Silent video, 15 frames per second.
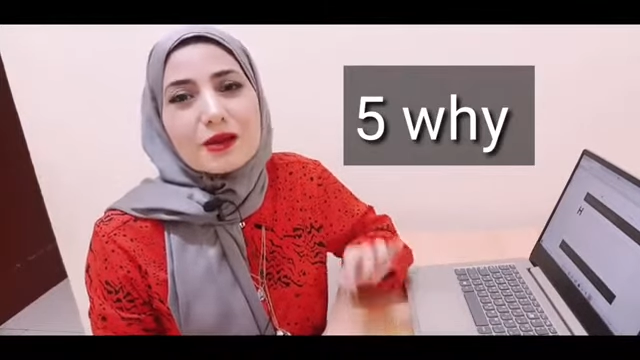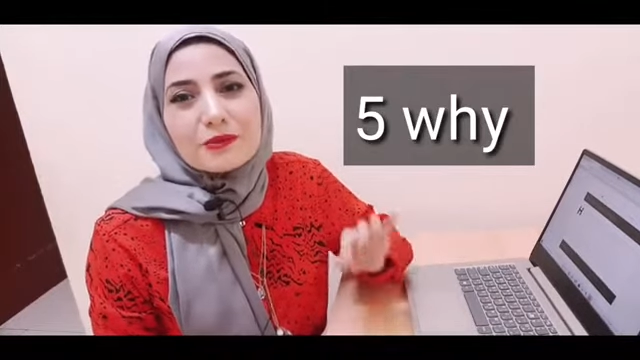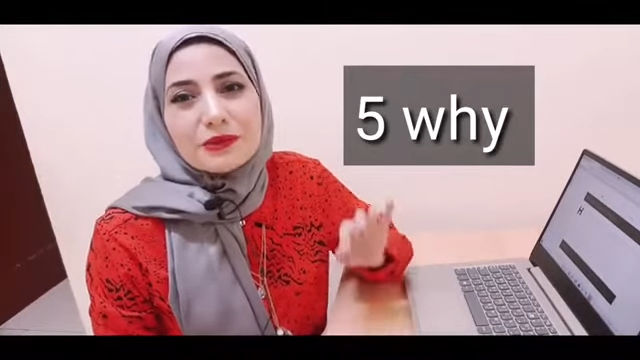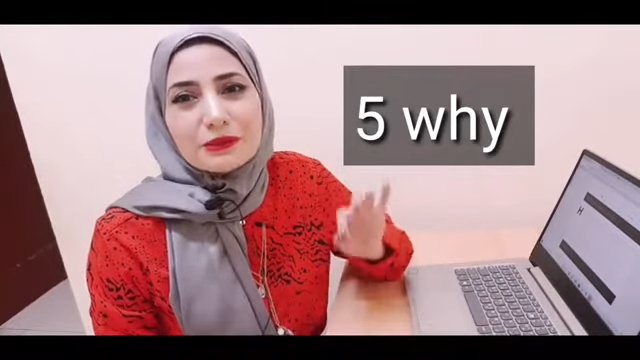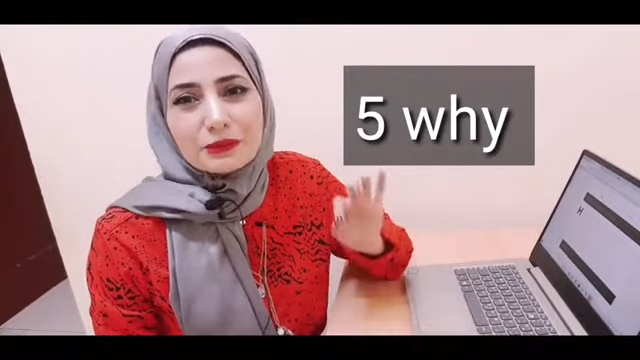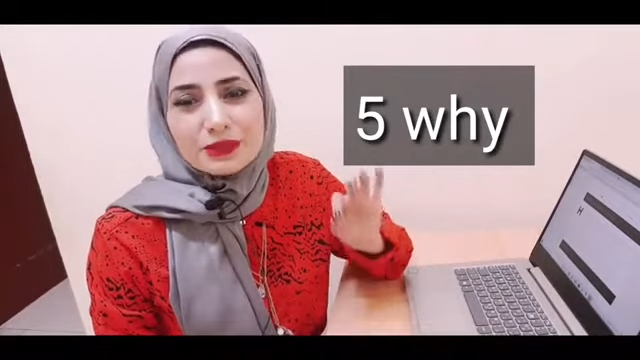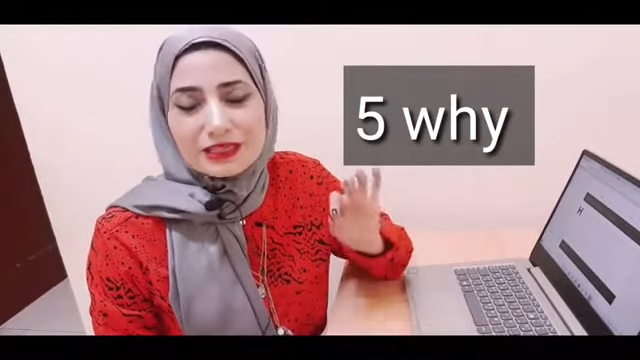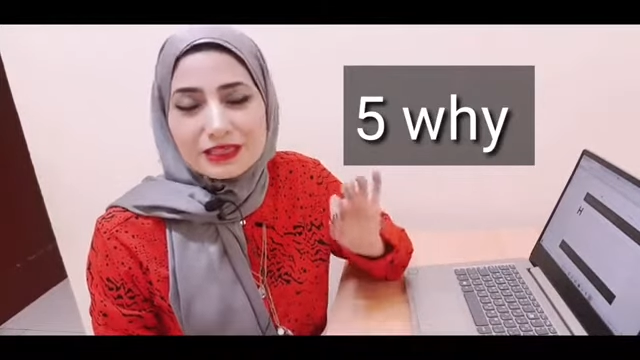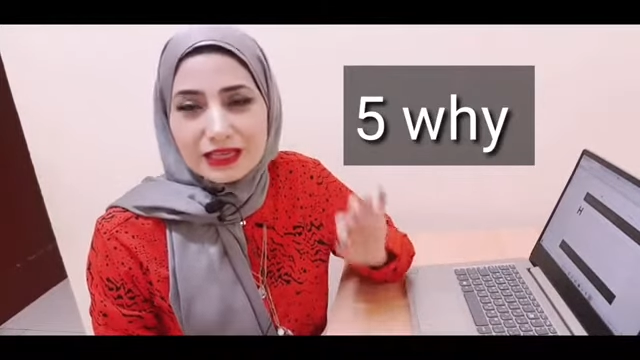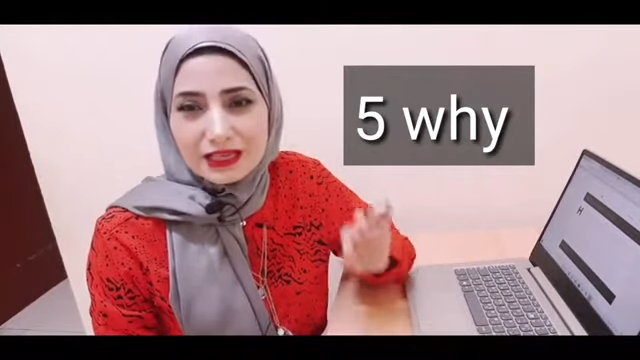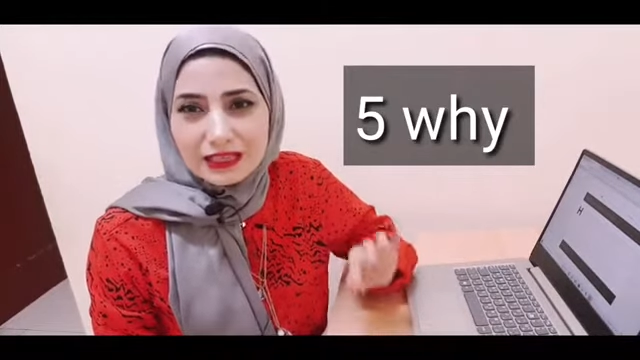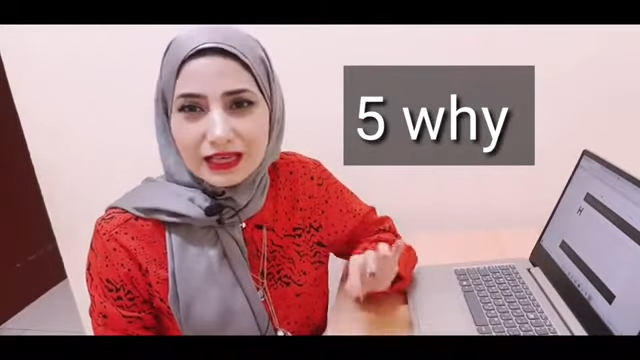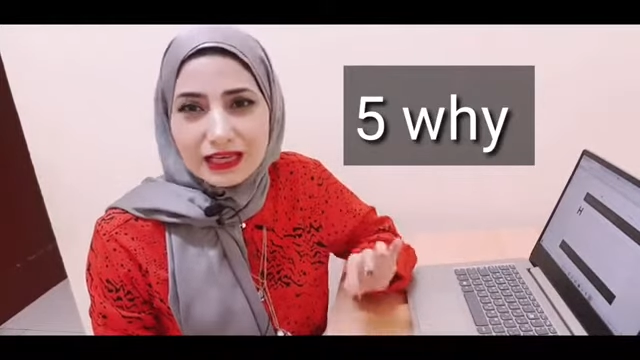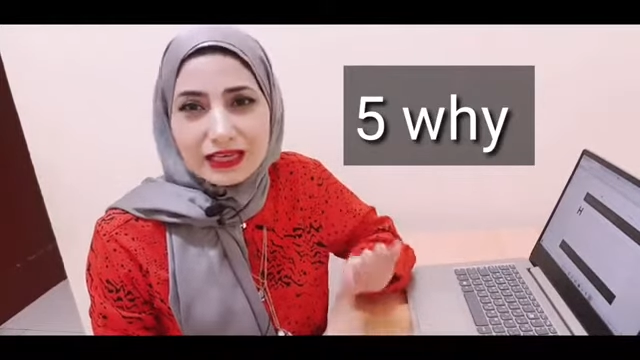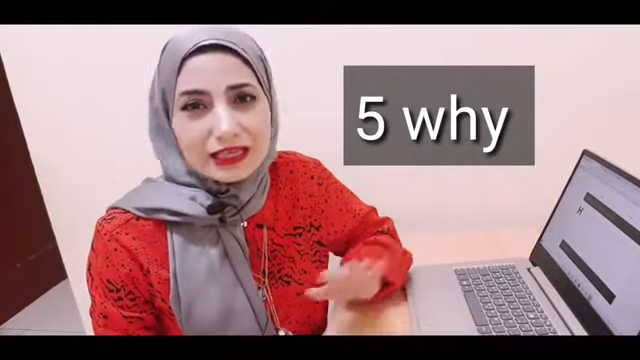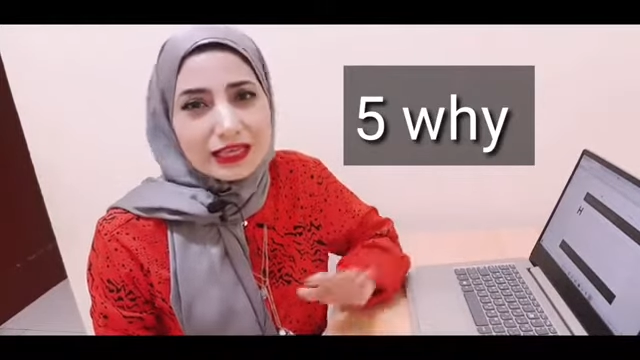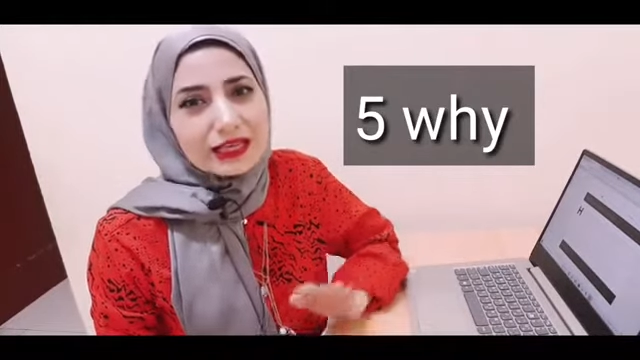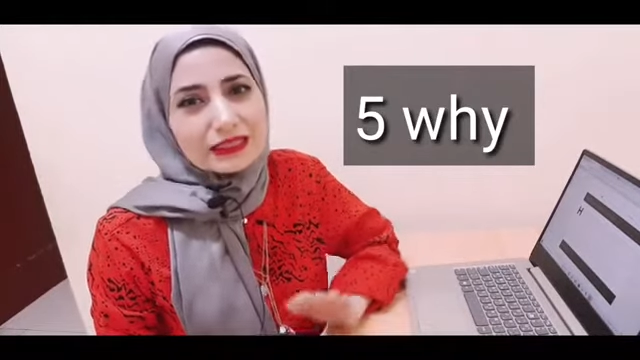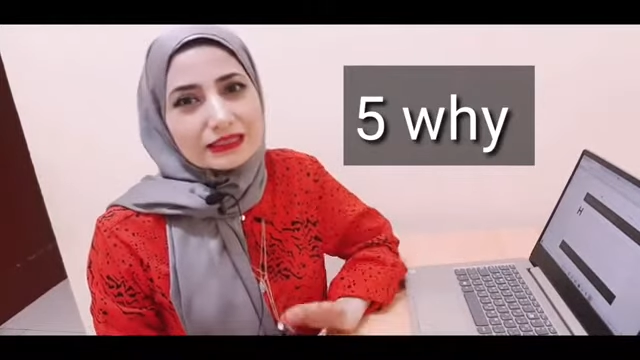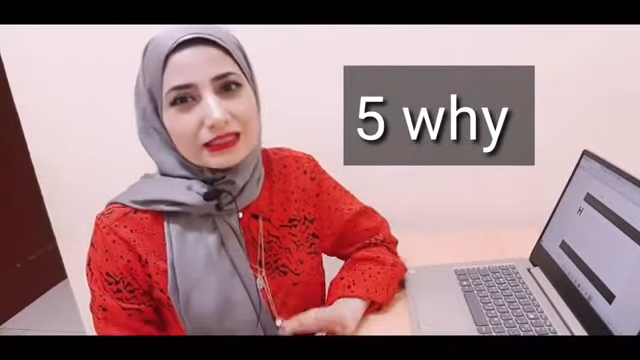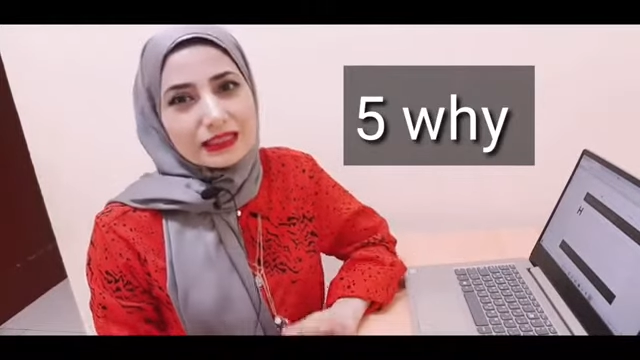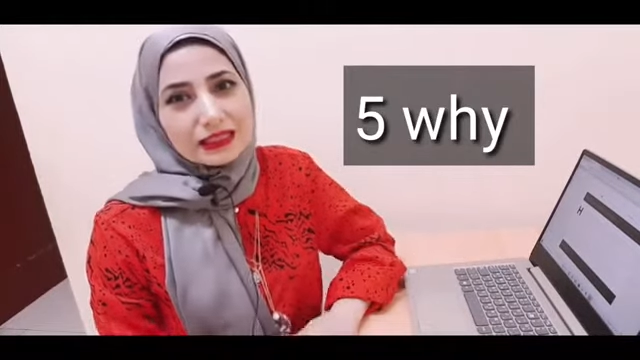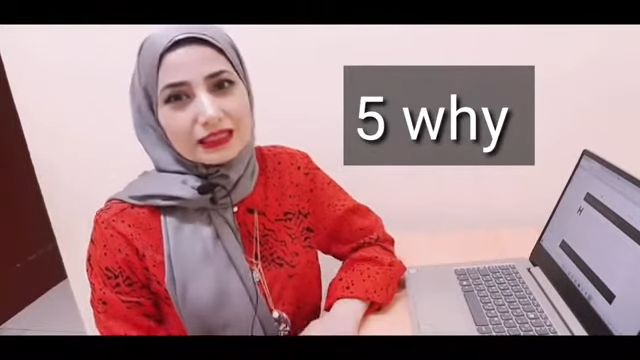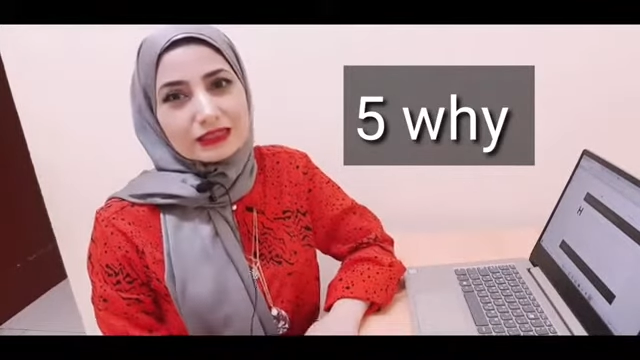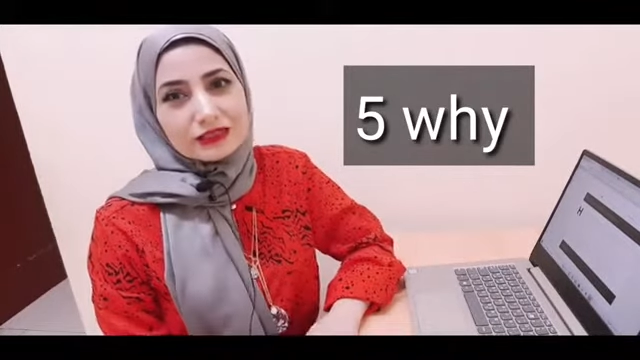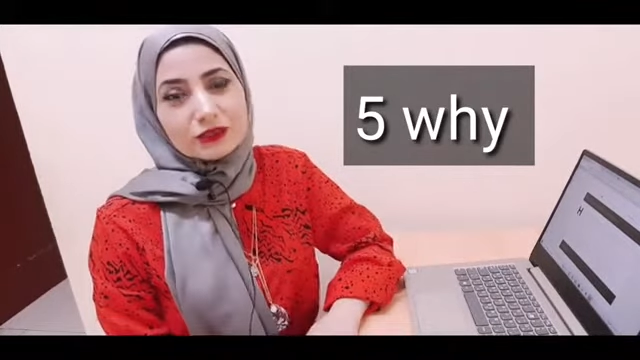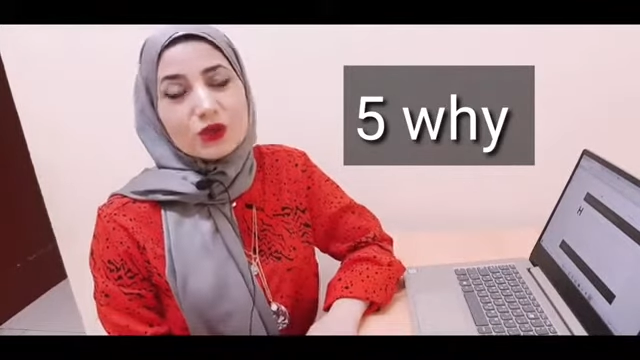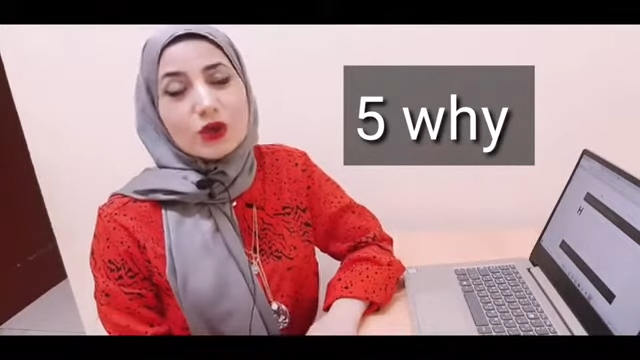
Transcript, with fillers: في مصانعها لحد الآن